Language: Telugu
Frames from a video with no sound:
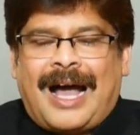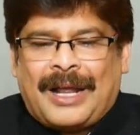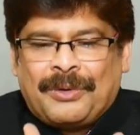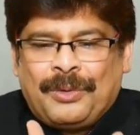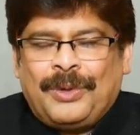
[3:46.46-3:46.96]
ఆ
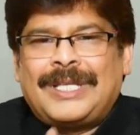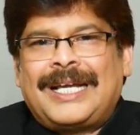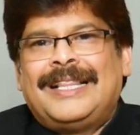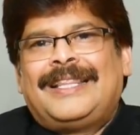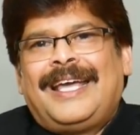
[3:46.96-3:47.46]
నూగు
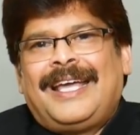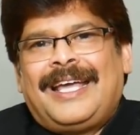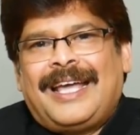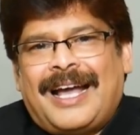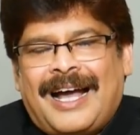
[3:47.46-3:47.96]
తగిలితే
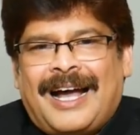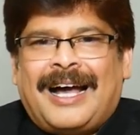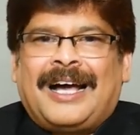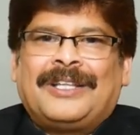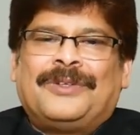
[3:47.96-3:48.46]
ఆ
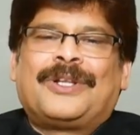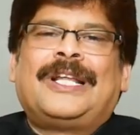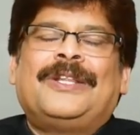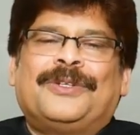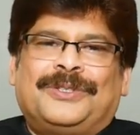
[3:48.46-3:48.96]
దురద
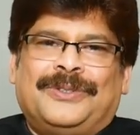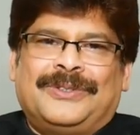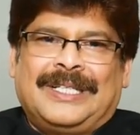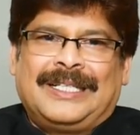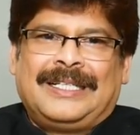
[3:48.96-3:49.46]
అనేది వస్తూ
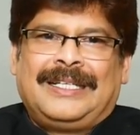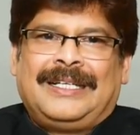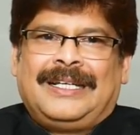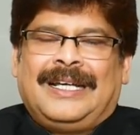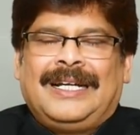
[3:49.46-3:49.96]
ఉంటుంది
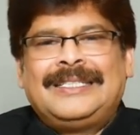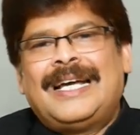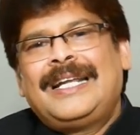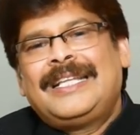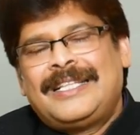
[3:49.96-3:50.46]

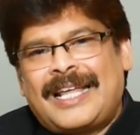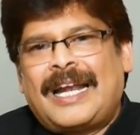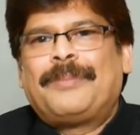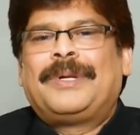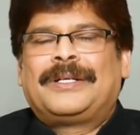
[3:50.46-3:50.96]
నిజానికి ఇది
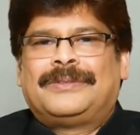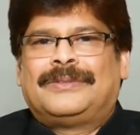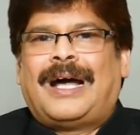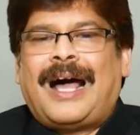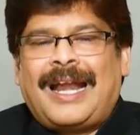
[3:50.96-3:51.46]
థెరాప్టిక్
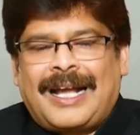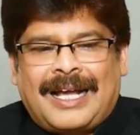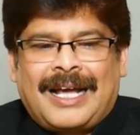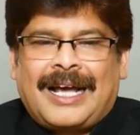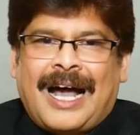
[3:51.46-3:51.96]

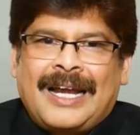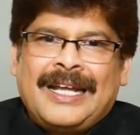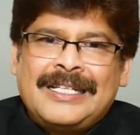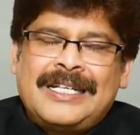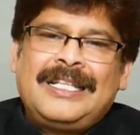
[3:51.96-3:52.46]
అలాగా ఆ
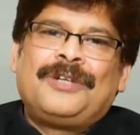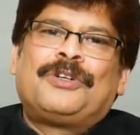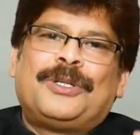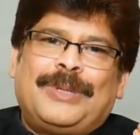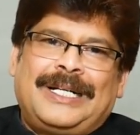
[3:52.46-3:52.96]
నేచర్ దీనికి
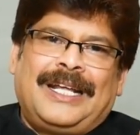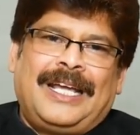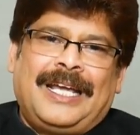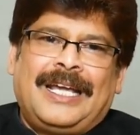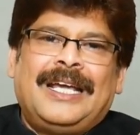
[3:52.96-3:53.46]
ఉండబట్టే
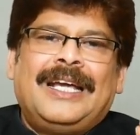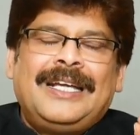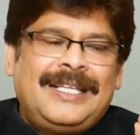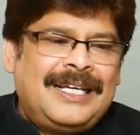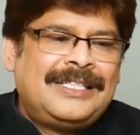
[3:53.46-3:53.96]

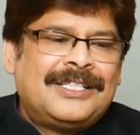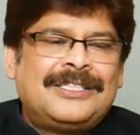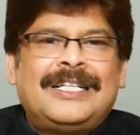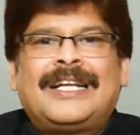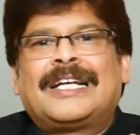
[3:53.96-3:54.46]
ఇది ఏం
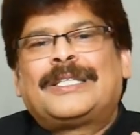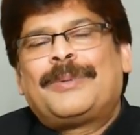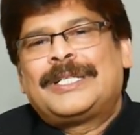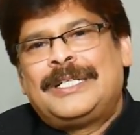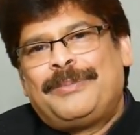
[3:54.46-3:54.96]
చేస్తుందంటే రక్త
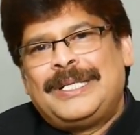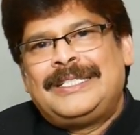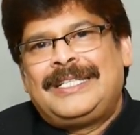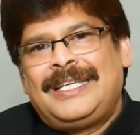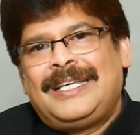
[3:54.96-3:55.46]
ప్రశ్న
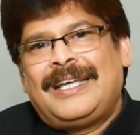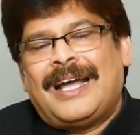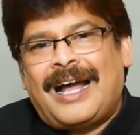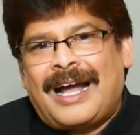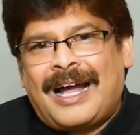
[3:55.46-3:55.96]
పెంచి
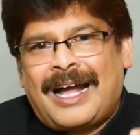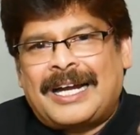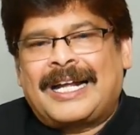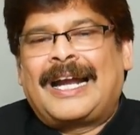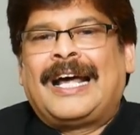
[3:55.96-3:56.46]

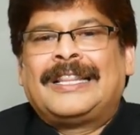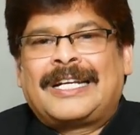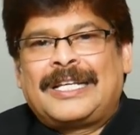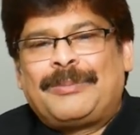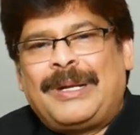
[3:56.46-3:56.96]
అక్కడ
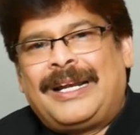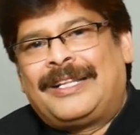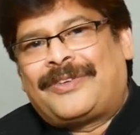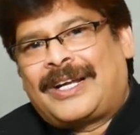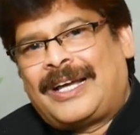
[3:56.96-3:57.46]
కణాంతర్గత
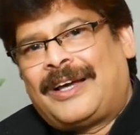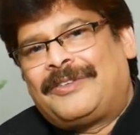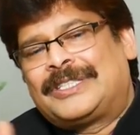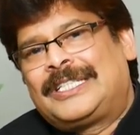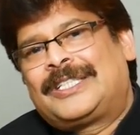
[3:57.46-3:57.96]
అంత త్వరగా
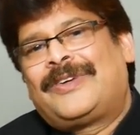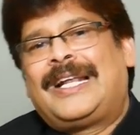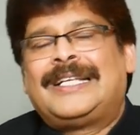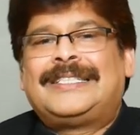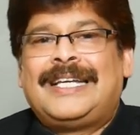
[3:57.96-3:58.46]

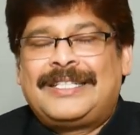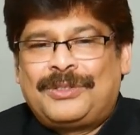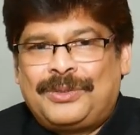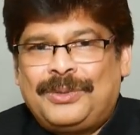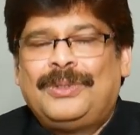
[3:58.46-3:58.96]
విసర్జితమయ్యేలా
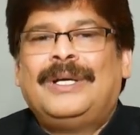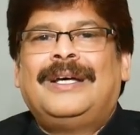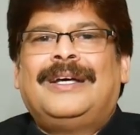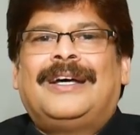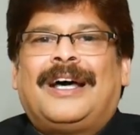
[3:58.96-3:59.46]
చేస్తూ
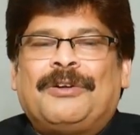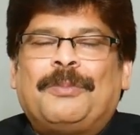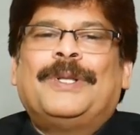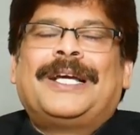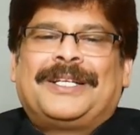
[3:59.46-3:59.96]

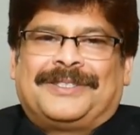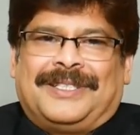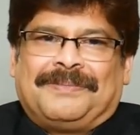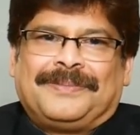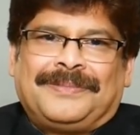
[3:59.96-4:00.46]
నొప్పును తగ్గిస్తుంది